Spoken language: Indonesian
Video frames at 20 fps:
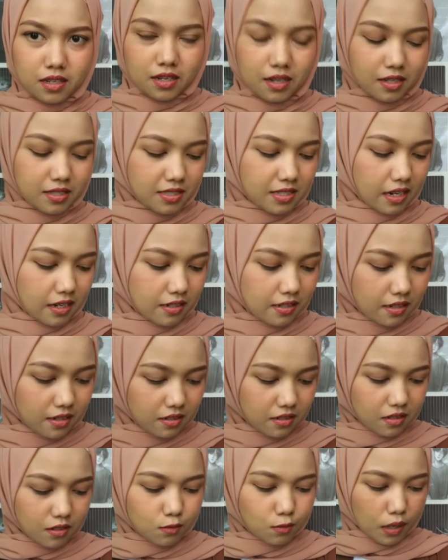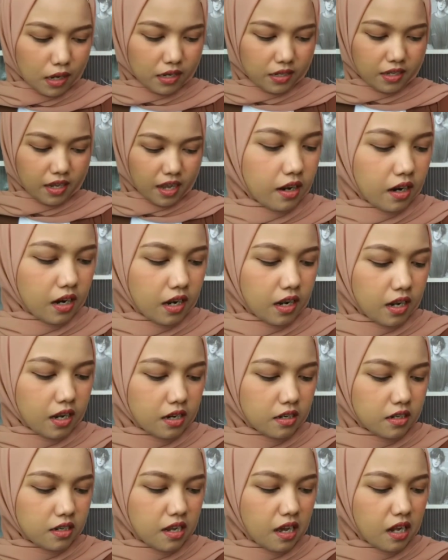kencarkan di luar ya
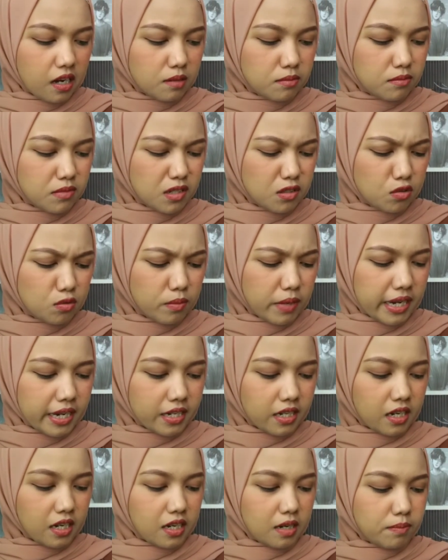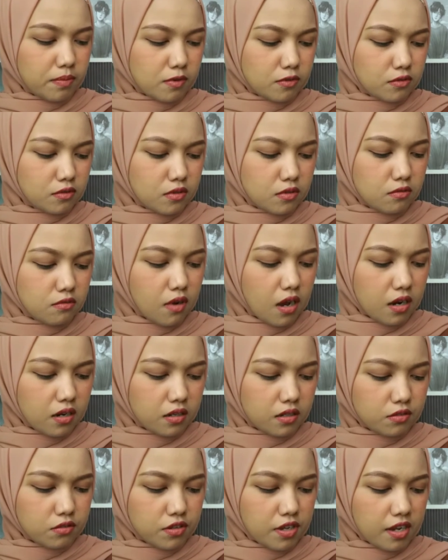nggak di dalam gitu mainnya kenapa harus di luar
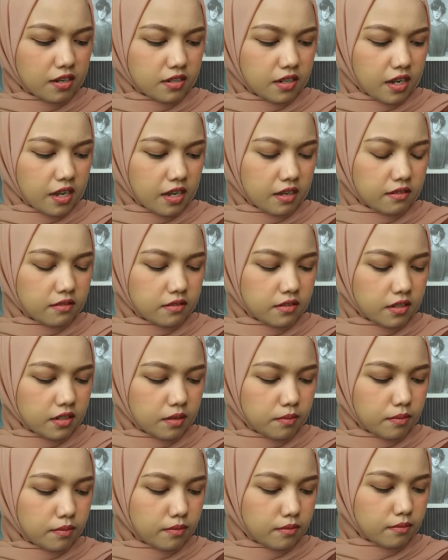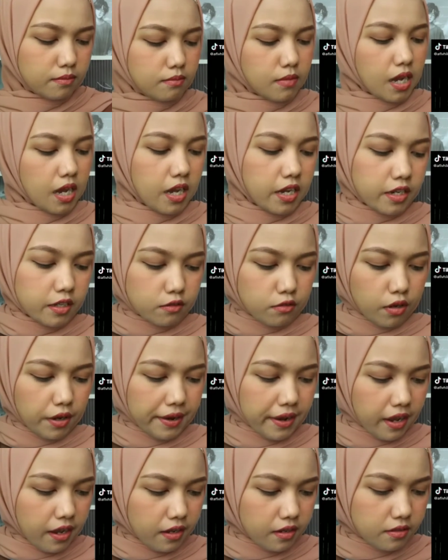gitu ya kan jadi belakangnya tuh
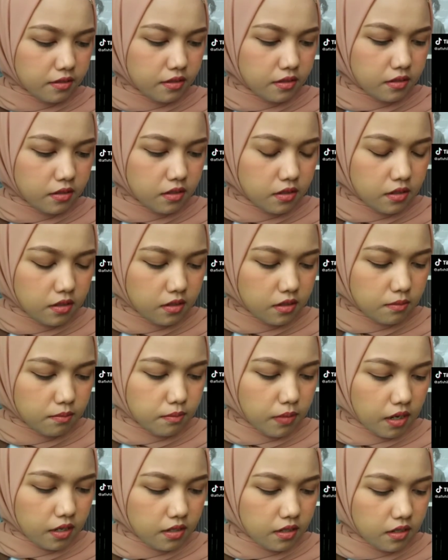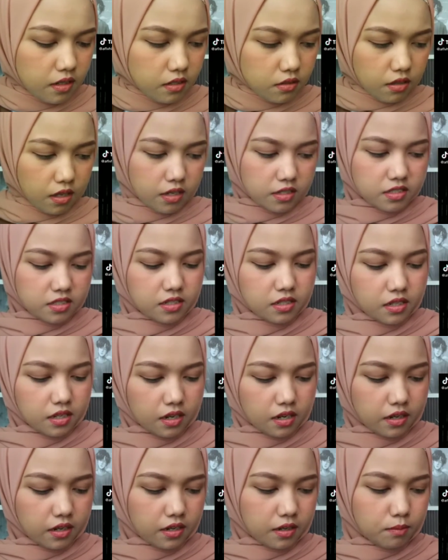kayak burger gitu
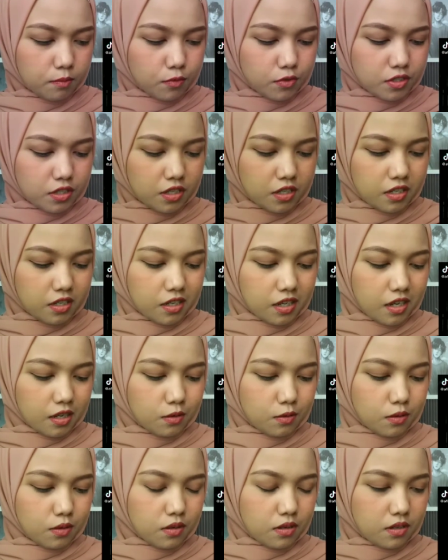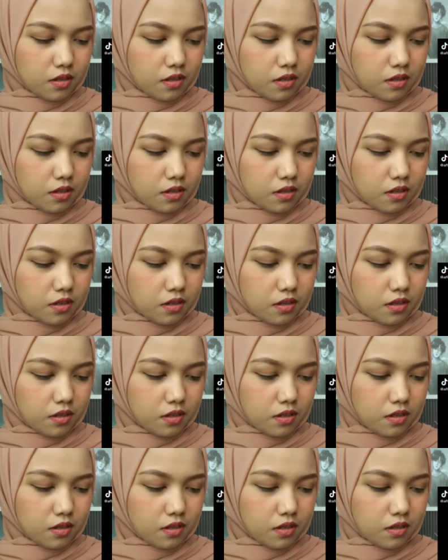aja ini musiknya aduh